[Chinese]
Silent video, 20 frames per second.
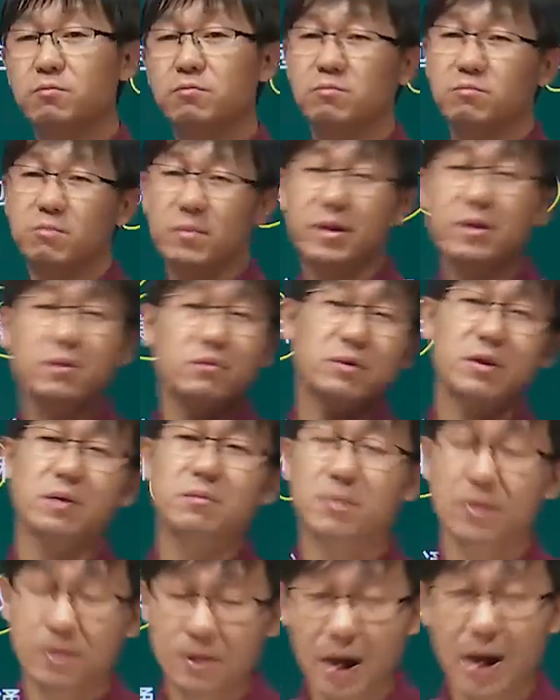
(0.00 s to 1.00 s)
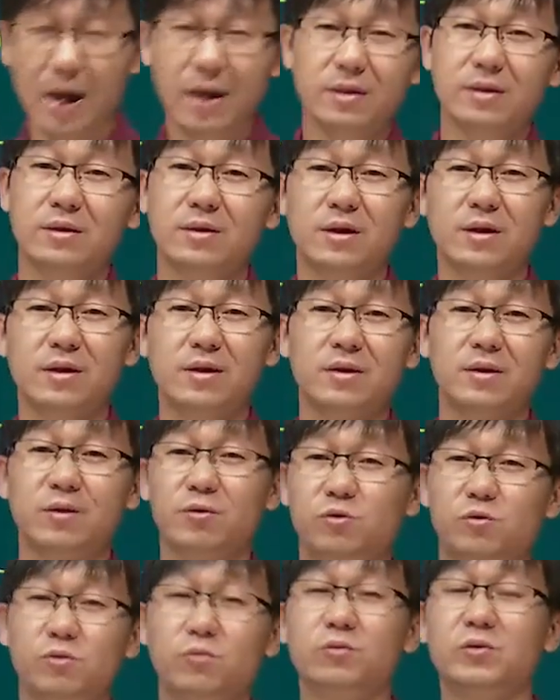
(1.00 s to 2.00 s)
没有那么大的那个
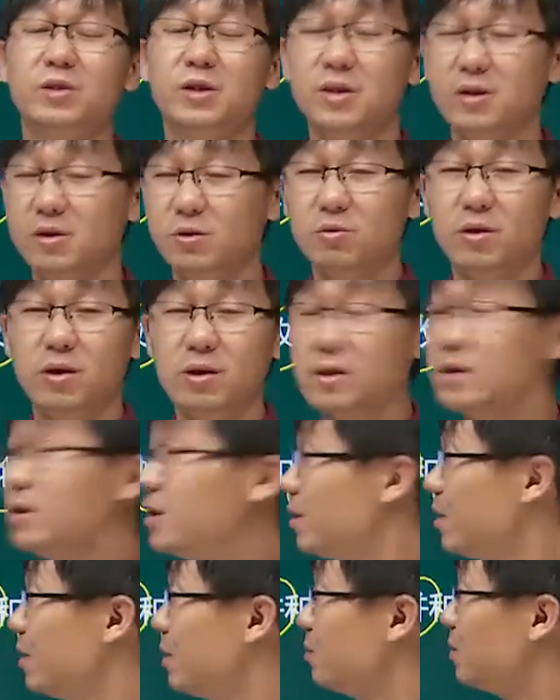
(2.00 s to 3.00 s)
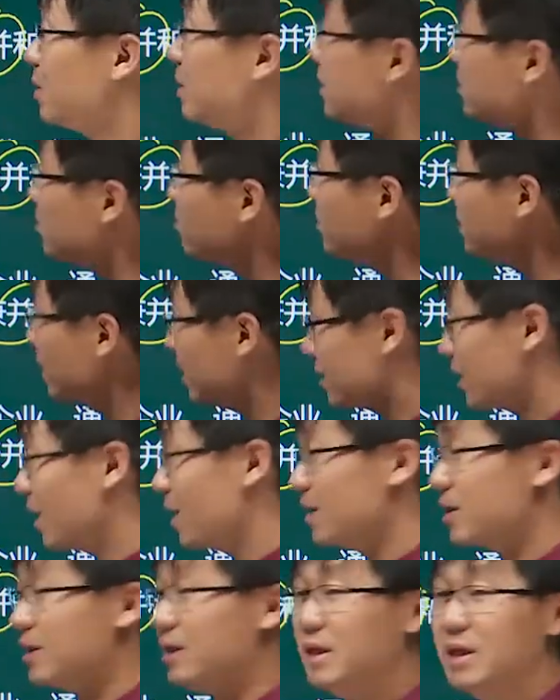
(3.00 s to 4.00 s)
雄心壮志，我既不想
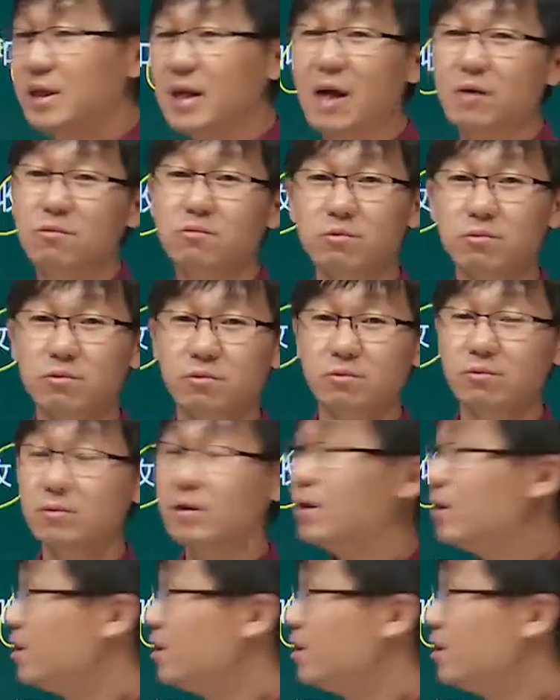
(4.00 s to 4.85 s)
当第一大股东，